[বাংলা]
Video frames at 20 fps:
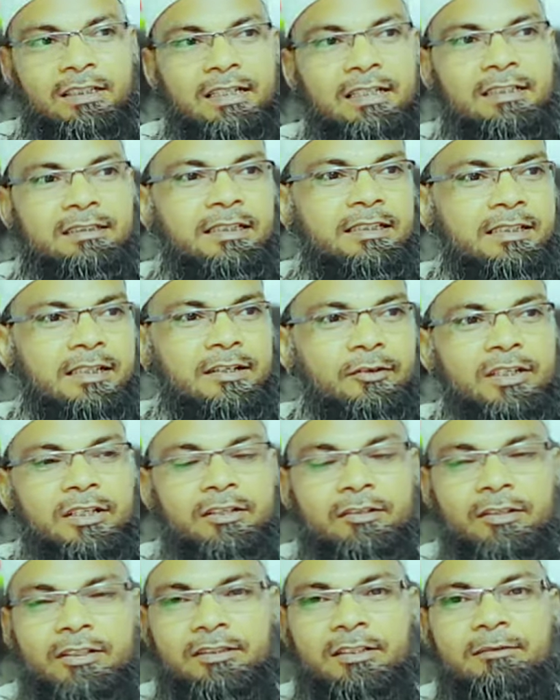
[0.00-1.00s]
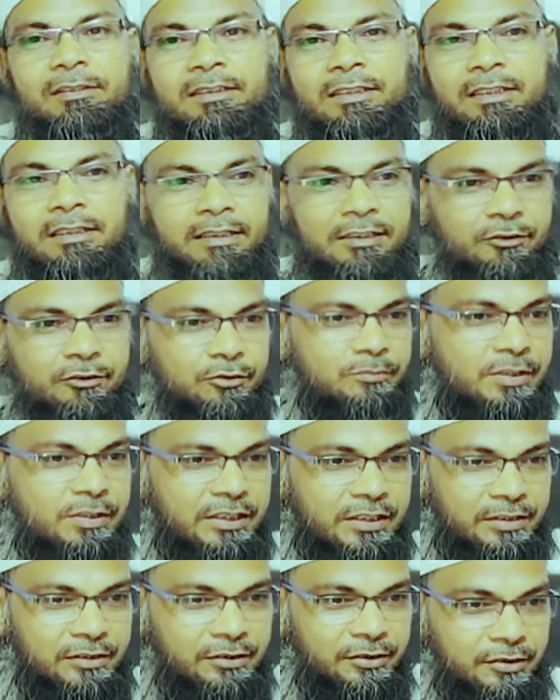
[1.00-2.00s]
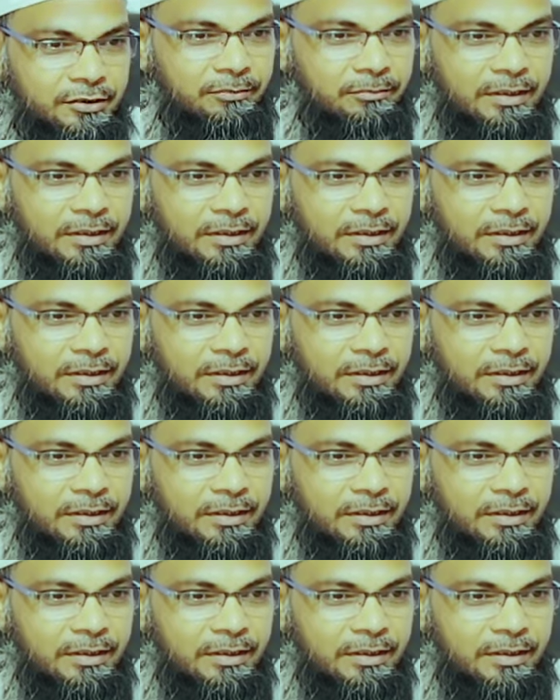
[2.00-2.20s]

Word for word: হ্যাঁ তাছাড়া অনেক হয়তো আমাদের কিছু ভিডিও